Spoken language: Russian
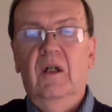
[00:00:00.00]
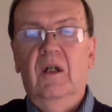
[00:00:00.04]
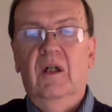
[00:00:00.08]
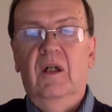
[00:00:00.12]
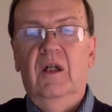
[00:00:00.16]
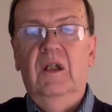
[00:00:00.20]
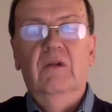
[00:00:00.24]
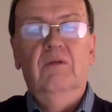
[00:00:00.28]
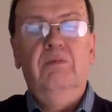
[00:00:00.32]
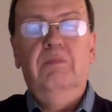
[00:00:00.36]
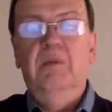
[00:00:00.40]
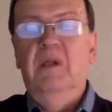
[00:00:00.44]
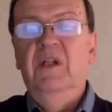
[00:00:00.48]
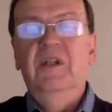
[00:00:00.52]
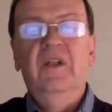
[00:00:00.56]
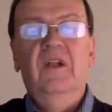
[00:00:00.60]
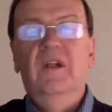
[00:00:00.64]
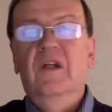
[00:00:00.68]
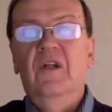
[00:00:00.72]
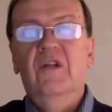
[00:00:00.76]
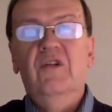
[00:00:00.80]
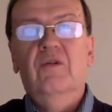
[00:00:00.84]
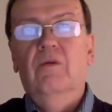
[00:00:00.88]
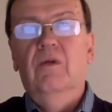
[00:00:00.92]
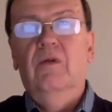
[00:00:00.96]
и на вполне
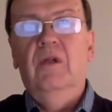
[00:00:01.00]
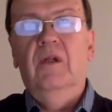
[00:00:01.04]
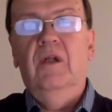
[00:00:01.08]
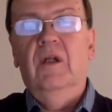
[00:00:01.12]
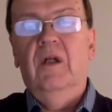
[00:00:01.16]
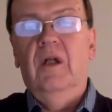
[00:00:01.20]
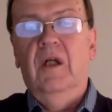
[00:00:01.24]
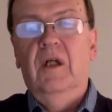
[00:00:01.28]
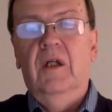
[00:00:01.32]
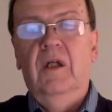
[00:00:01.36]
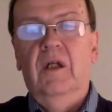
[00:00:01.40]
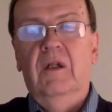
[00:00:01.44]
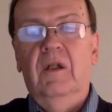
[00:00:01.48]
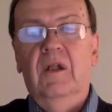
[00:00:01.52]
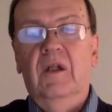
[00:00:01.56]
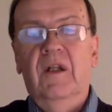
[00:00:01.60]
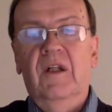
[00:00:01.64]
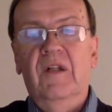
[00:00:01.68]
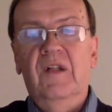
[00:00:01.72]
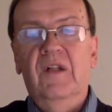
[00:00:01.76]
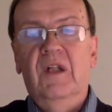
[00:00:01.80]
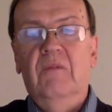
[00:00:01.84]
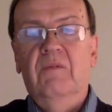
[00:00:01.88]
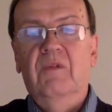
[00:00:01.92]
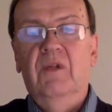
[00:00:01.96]
достойные ракеты
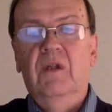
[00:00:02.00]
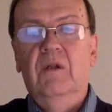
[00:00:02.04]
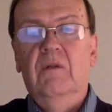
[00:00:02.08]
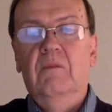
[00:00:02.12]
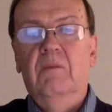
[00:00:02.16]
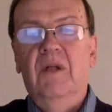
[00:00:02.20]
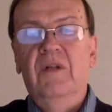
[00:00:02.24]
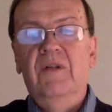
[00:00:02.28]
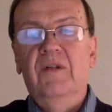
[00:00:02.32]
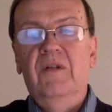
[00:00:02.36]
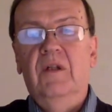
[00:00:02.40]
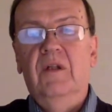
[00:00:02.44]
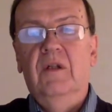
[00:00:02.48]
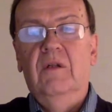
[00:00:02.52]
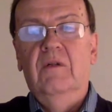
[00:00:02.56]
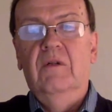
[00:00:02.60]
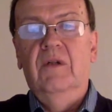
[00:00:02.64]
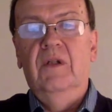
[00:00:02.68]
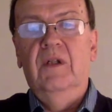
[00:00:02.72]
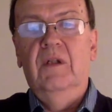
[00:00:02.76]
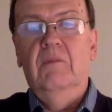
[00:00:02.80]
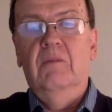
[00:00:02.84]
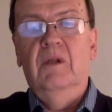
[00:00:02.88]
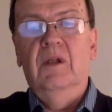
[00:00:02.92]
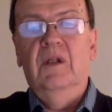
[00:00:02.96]
наземного
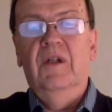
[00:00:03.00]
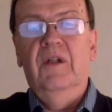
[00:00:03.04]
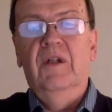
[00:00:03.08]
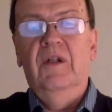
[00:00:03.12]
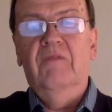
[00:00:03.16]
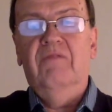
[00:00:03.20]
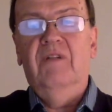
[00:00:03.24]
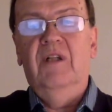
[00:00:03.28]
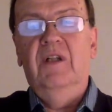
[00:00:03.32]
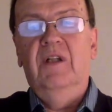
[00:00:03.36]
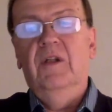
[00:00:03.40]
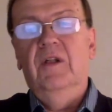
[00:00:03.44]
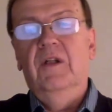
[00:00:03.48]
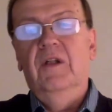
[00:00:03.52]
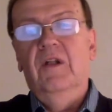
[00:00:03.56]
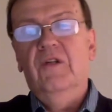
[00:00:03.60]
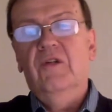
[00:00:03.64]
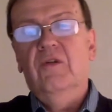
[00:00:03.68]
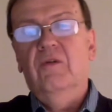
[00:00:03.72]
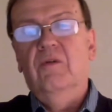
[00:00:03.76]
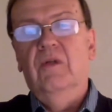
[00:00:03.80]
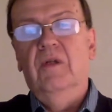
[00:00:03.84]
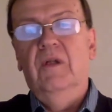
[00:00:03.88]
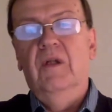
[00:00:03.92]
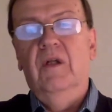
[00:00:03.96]
базирования. Была это вполне
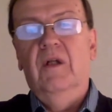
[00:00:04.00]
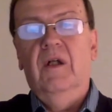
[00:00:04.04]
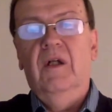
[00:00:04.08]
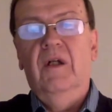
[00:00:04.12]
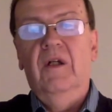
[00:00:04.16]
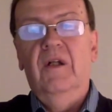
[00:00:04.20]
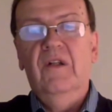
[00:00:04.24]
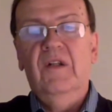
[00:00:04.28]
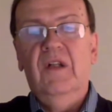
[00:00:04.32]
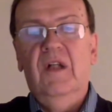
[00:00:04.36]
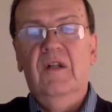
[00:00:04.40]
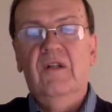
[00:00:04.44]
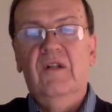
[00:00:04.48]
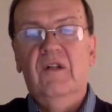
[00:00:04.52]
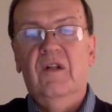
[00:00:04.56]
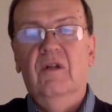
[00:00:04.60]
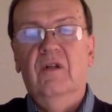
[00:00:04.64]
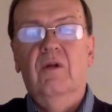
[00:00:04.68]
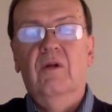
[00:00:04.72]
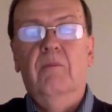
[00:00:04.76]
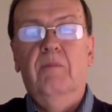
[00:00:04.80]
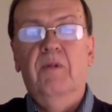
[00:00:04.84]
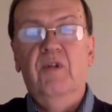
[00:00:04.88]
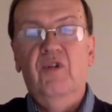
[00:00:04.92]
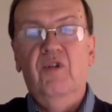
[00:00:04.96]
достойная организация,
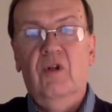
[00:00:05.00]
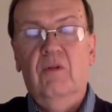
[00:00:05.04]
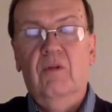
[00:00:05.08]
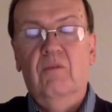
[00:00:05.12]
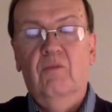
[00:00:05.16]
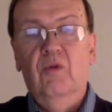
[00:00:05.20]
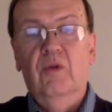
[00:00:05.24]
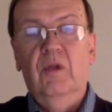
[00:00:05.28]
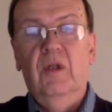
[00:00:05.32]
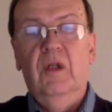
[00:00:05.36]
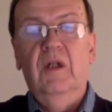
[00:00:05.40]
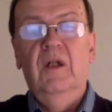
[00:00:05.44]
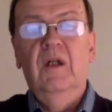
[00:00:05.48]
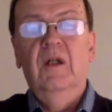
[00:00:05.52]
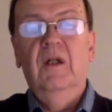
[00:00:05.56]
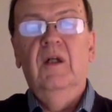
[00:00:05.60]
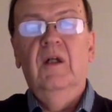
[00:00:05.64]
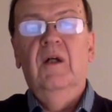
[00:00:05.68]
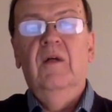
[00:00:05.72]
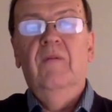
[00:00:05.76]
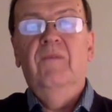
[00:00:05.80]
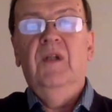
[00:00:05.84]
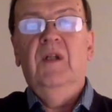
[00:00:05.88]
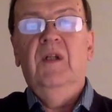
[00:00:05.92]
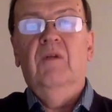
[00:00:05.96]
но почему-то
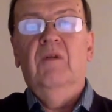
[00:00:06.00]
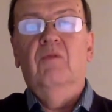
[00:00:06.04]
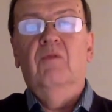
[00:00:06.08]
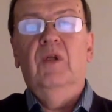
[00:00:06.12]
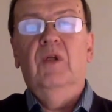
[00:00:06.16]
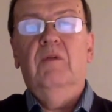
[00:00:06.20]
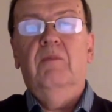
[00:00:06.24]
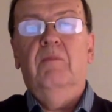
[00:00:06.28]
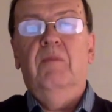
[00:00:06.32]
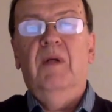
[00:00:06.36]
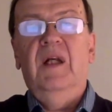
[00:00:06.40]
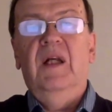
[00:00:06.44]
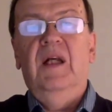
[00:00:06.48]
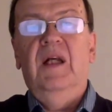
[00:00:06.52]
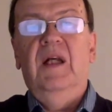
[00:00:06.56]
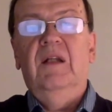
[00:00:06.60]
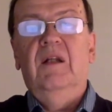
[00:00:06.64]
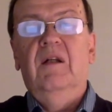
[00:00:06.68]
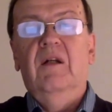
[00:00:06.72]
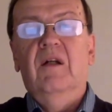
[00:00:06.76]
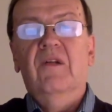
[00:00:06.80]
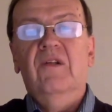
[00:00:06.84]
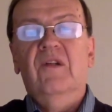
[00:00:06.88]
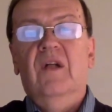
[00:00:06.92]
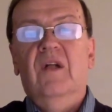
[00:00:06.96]
вот при
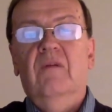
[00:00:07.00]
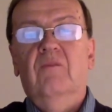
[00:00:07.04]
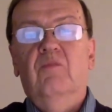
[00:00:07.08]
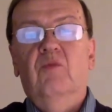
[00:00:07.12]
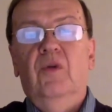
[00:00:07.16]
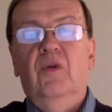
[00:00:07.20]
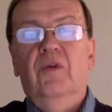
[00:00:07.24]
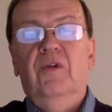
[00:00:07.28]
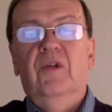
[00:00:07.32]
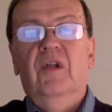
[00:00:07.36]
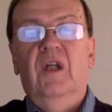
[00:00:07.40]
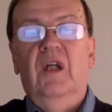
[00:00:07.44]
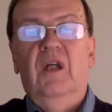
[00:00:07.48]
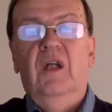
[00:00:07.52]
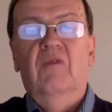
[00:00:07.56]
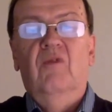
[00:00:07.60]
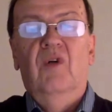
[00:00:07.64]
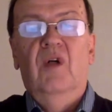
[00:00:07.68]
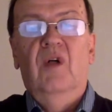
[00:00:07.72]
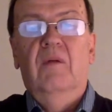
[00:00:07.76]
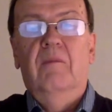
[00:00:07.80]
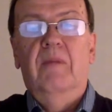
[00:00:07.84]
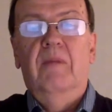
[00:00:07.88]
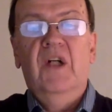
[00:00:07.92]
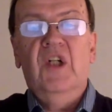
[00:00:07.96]
этой разработке
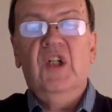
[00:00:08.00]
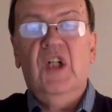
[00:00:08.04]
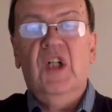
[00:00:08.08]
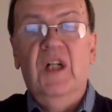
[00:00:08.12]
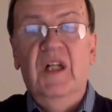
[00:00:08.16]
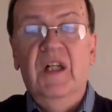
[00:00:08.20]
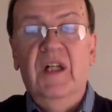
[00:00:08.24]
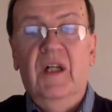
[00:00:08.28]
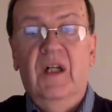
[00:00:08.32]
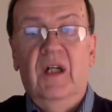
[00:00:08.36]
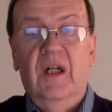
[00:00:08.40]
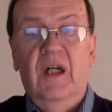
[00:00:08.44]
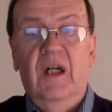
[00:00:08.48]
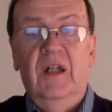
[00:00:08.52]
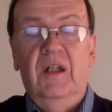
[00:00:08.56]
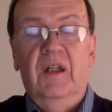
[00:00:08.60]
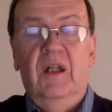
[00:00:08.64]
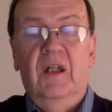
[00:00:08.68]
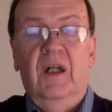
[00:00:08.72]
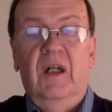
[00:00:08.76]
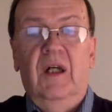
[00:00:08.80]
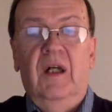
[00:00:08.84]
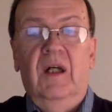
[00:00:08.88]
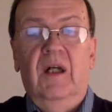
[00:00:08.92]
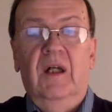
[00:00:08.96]
его обошли,
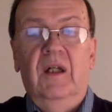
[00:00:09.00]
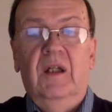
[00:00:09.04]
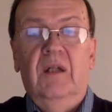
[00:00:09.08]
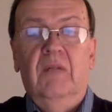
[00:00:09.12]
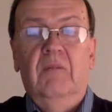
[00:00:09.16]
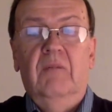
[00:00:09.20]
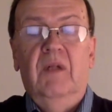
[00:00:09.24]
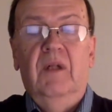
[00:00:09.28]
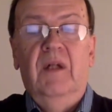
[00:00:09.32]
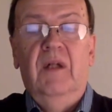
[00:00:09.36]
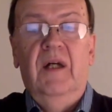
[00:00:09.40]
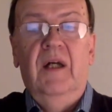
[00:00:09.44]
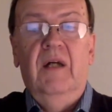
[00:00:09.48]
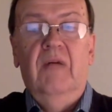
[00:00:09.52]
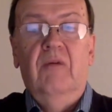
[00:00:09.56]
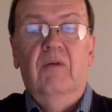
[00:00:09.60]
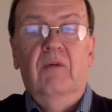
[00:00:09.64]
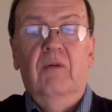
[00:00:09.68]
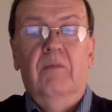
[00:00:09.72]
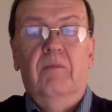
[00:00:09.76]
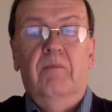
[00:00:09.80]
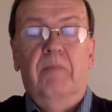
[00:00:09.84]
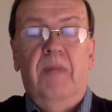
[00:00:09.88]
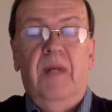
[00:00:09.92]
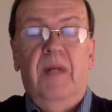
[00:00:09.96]
хотя это была
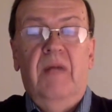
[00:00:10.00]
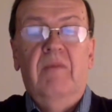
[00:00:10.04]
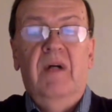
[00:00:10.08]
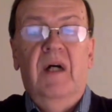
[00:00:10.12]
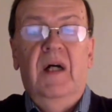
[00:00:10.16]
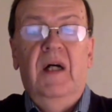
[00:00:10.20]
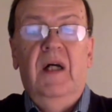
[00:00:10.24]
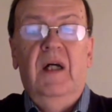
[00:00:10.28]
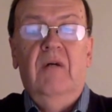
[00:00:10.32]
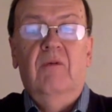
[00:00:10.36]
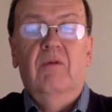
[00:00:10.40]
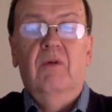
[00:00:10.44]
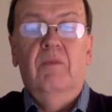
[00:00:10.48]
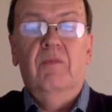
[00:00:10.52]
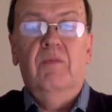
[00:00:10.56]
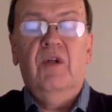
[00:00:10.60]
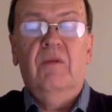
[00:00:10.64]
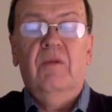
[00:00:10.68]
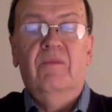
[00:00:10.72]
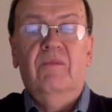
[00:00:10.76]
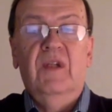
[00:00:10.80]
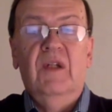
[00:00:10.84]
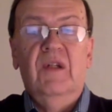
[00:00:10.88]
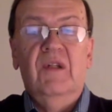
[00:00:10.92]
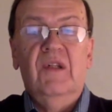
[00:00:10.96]
его прямая, в
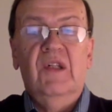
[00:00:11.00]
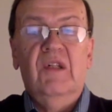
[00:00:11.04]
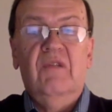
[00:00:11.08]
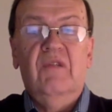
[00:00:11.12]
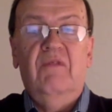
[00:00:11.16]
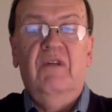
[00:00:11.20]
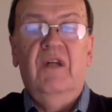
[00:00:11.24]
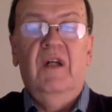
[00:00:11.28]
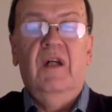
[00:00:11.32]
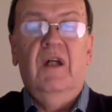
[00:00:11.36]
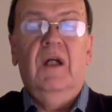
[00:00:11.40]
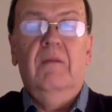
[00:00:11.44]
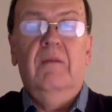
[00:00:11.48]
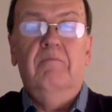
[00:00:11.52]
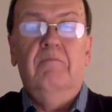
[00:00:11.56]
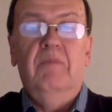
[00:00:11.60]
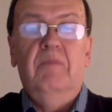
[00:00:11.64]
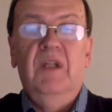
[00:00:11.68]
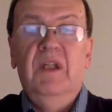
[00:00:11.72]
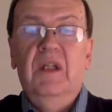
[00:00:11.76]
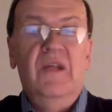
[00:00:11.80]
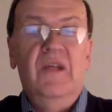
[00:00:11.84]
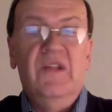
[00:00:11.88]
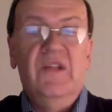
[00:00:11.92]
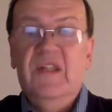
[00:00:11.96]
общем-то, сфера
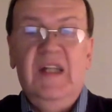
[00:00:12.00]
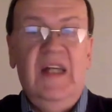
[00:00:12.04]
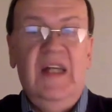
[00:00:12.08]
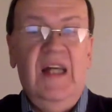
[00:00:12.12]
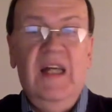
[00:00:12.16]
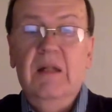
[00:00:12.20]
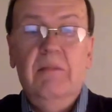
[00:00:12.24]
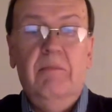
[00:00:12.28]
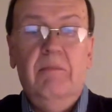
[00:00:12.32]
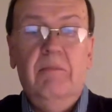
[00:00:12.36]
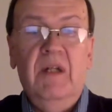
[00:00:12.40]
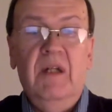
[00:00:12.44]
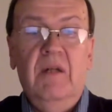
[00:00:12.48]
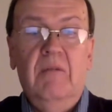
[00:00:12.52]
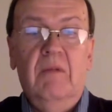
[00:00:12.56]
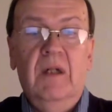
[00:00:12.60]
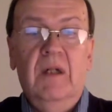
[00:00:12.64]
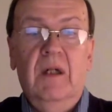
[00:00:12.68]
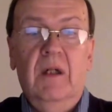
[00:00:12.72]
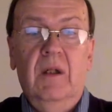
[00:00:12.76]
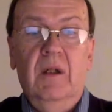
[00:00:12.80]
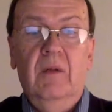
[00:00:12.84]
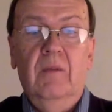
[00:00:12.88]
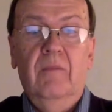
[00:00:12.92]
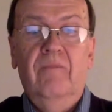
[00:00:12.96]
компетенции. Я не
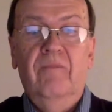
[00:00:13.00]
понимаю.